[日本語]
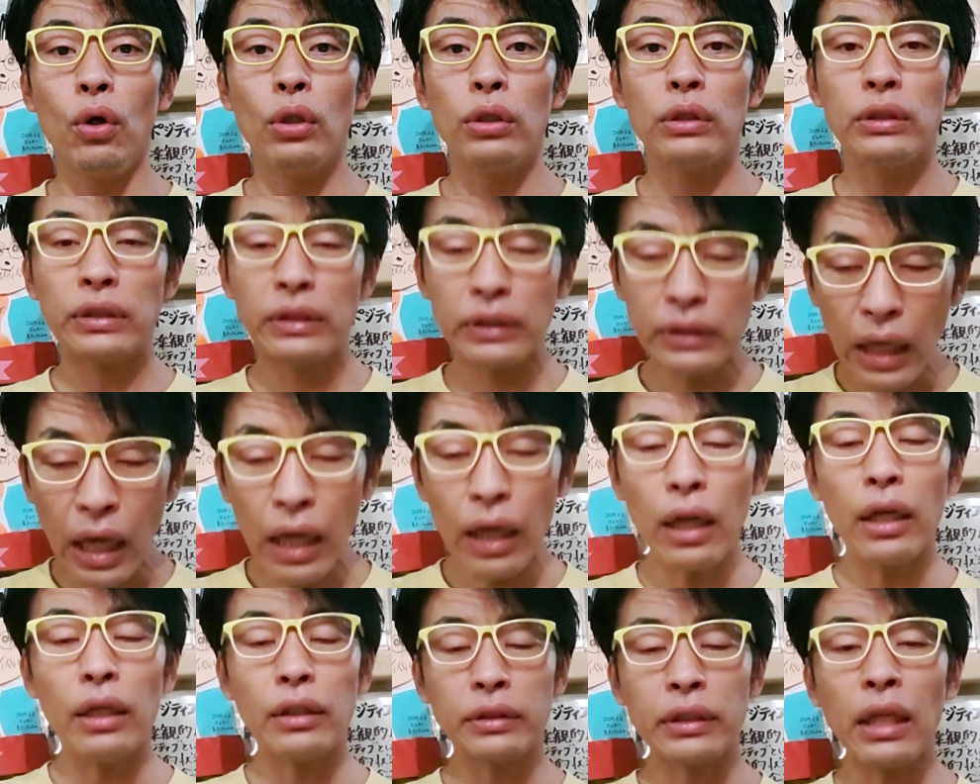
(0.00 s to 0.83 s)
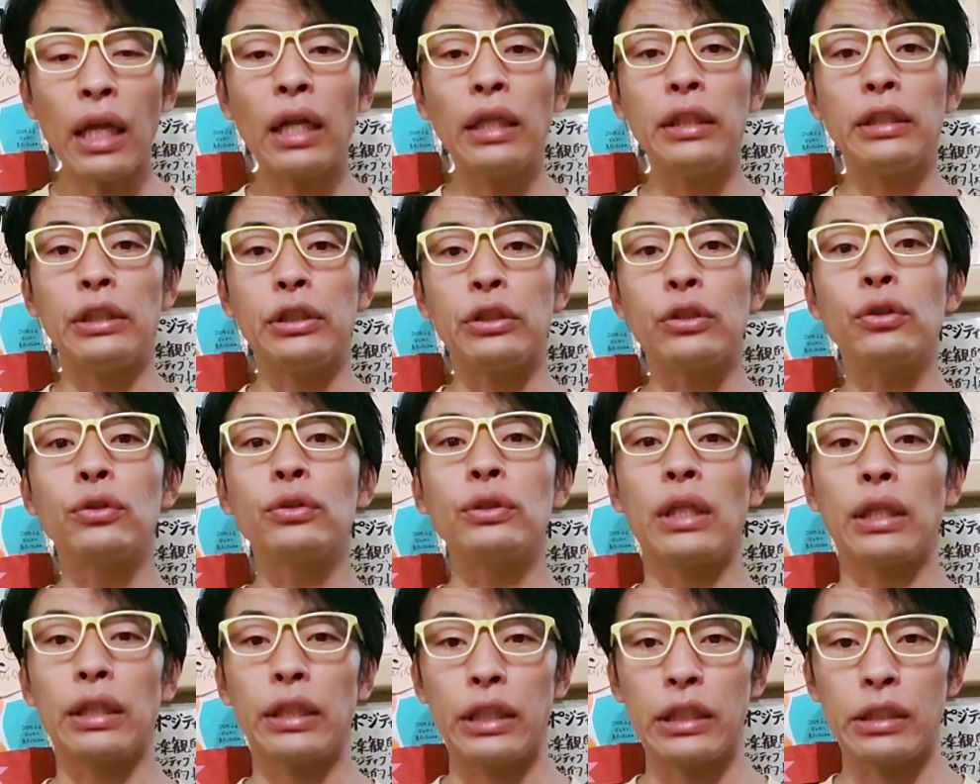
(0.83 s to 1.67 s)
さらに低
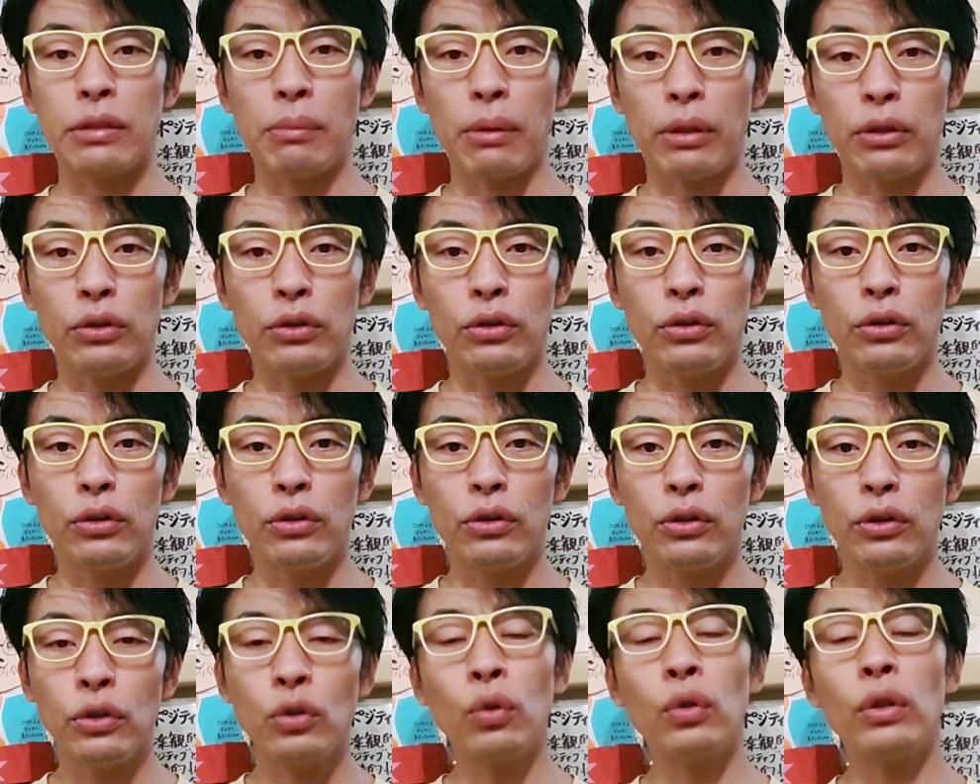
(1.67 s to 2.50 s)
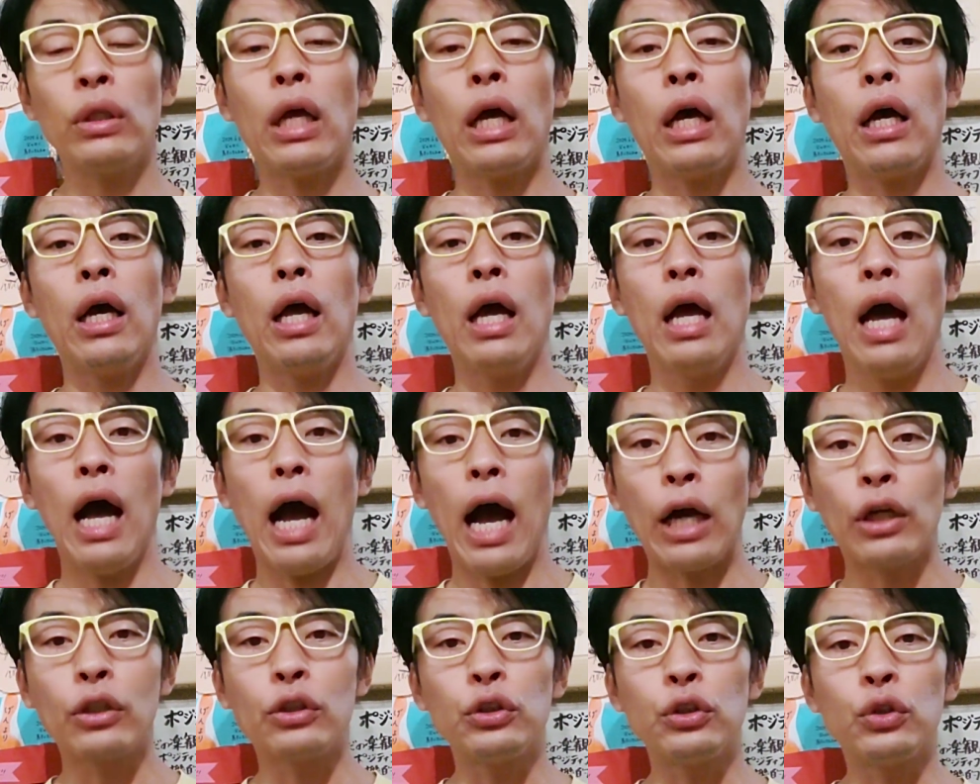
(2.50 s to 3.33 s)
くなってしまうそんな
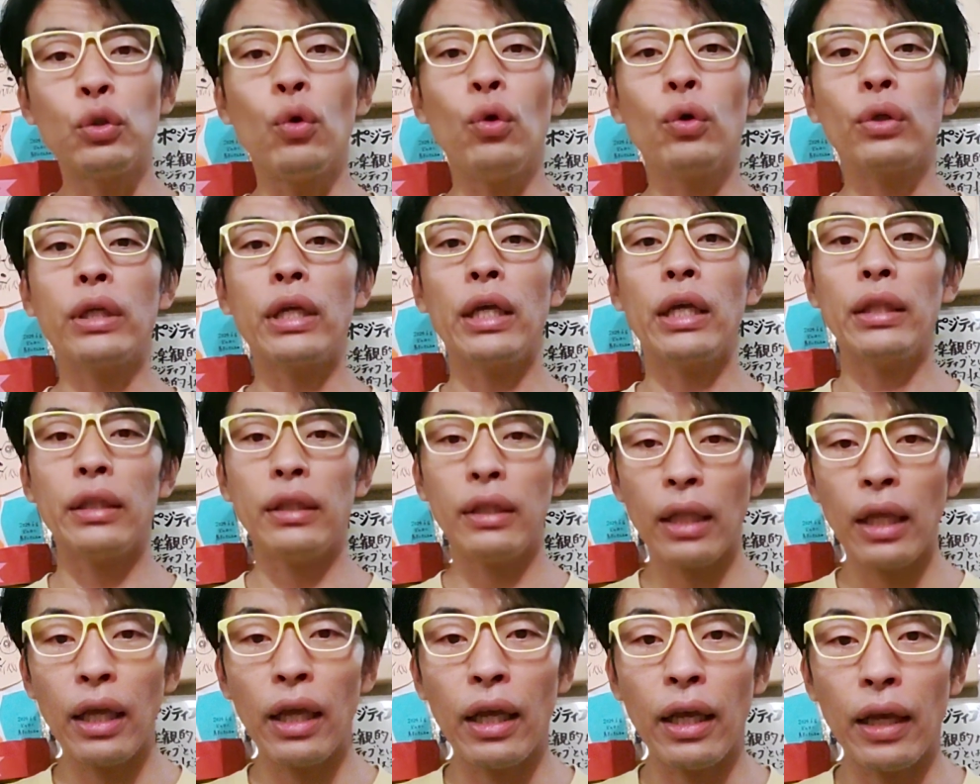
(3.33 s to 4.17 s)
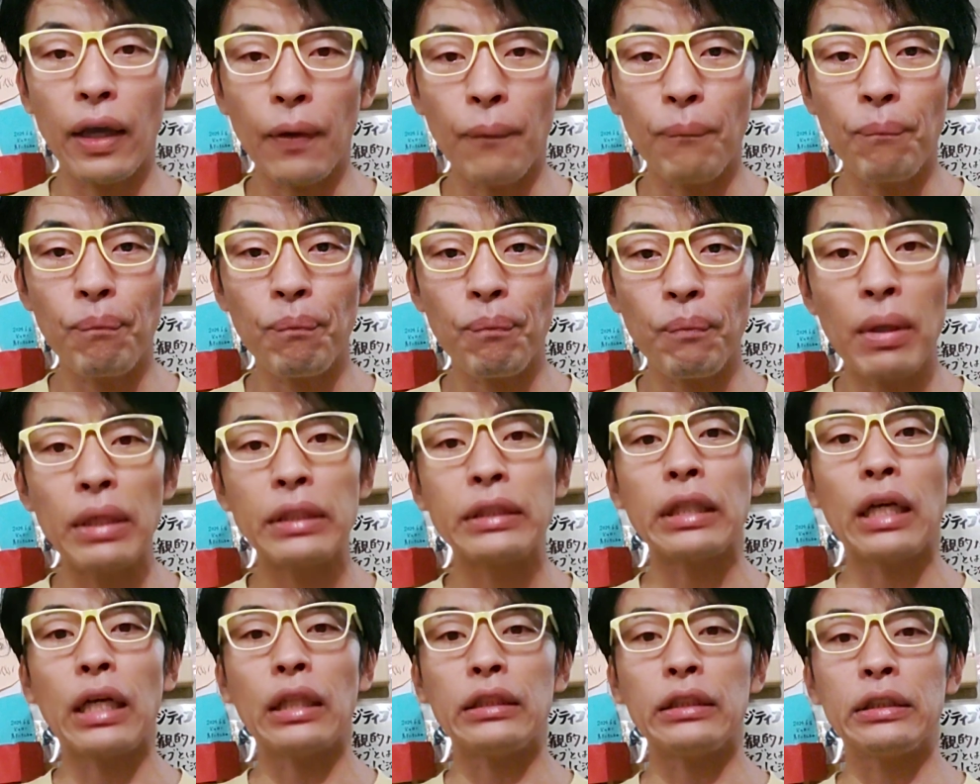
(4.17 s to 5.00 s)
悪条件で
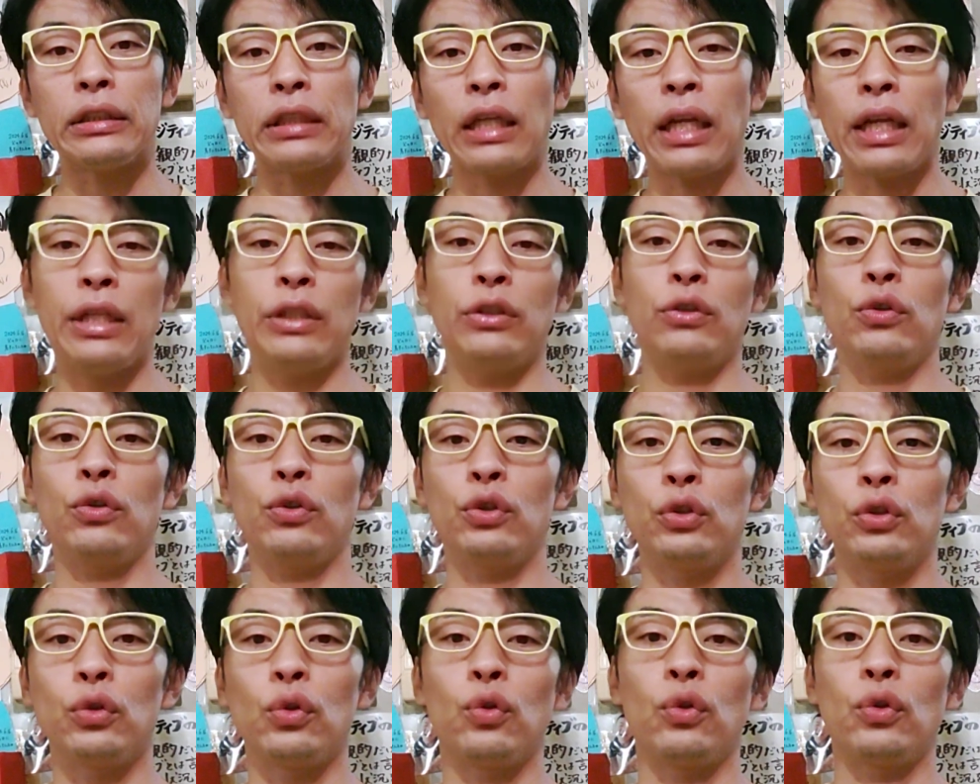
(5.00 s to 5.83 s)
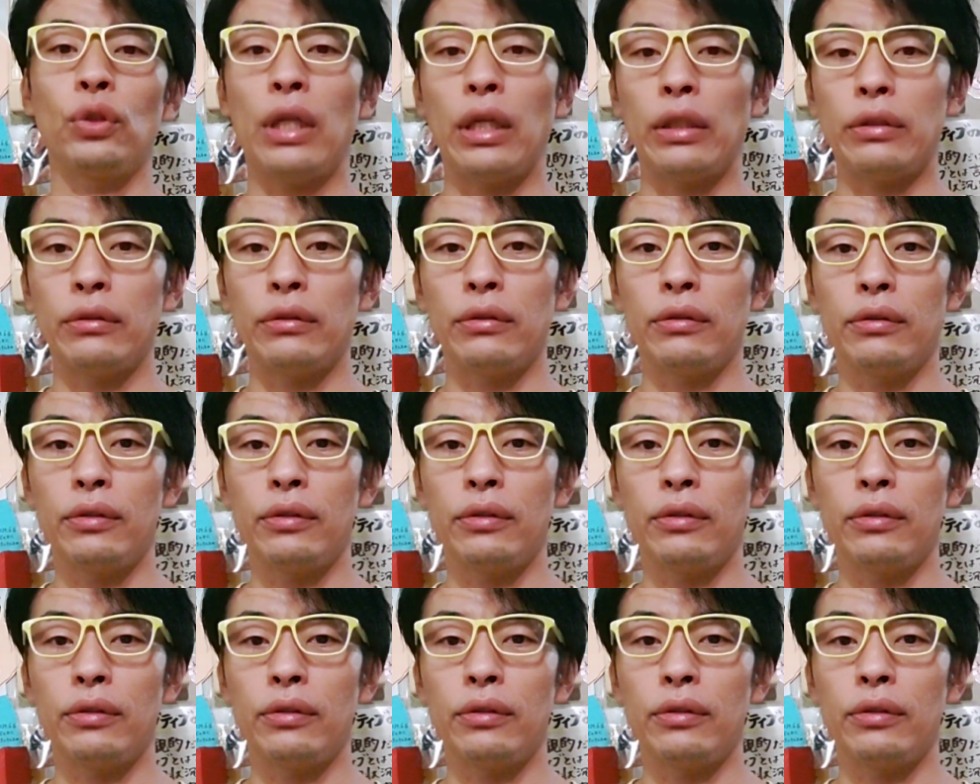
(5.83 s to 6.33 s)
メジャーにチャレンジをすることになる